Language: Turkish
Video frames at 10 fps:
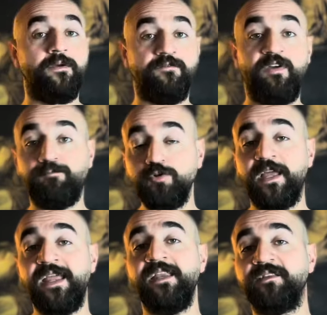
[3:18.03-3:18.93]
Ve bu
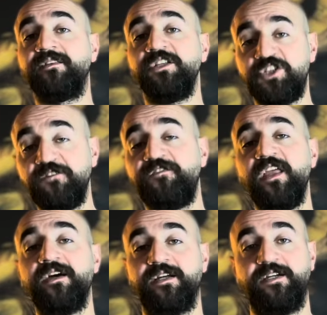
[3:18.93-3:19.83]
deneyin adı da çifte
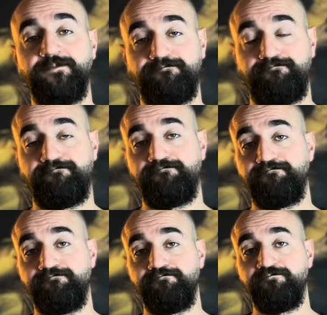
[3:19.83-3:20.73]
yarık.
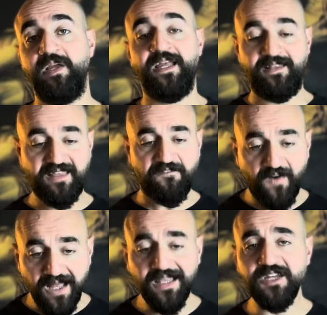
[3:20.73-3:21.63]

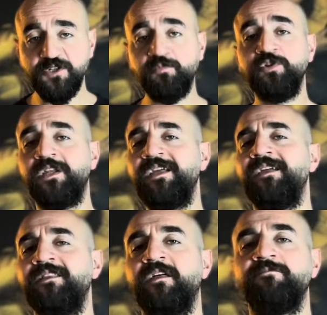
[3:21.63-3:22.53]
Defalarca bunları
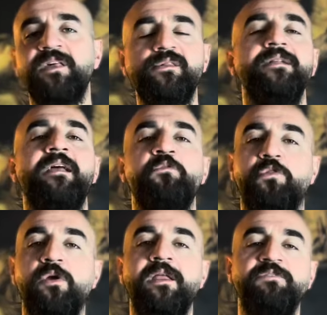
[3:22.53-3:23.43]
yayınlarımda zaten
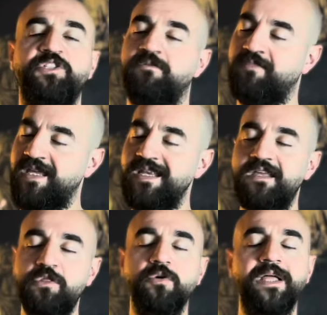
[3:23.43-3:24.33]
söylemiştim.
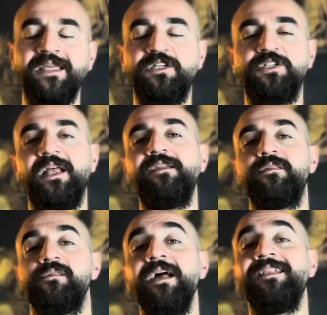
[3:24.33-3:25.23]
İlgisi olan kişiler
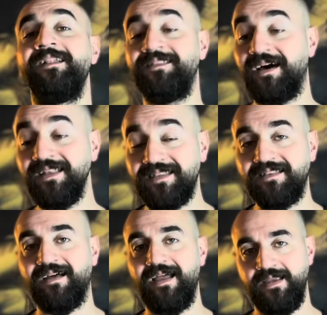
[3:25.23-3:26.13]
zaten daha
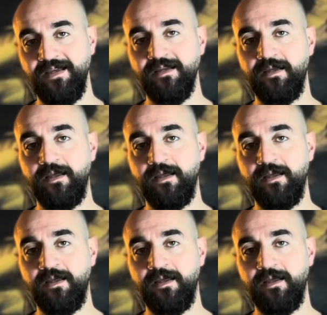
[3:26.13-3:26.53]
detaylı